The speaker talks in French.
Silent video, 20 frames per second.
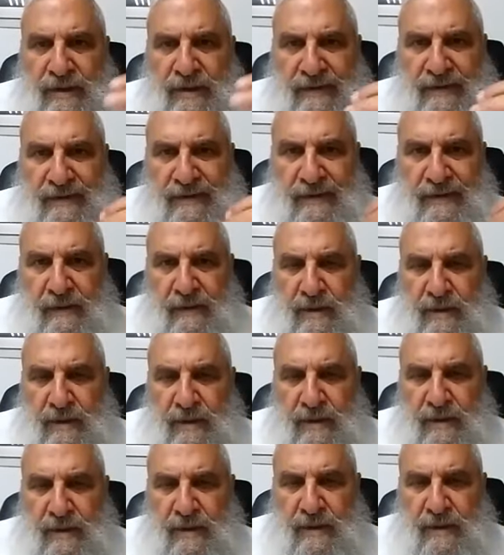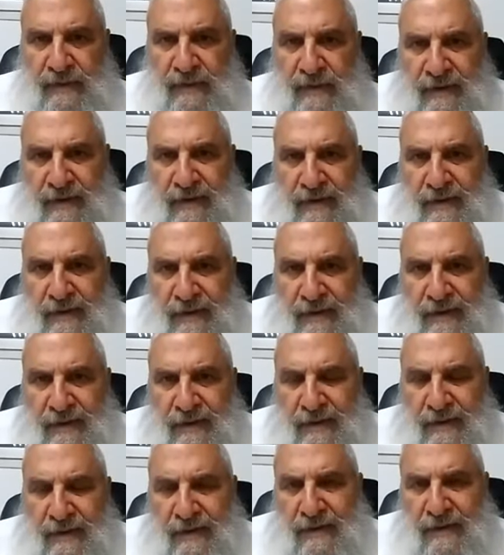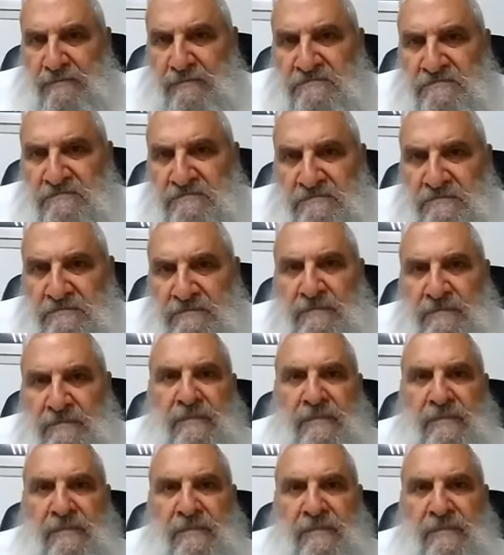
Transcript: un mot qui semble euh,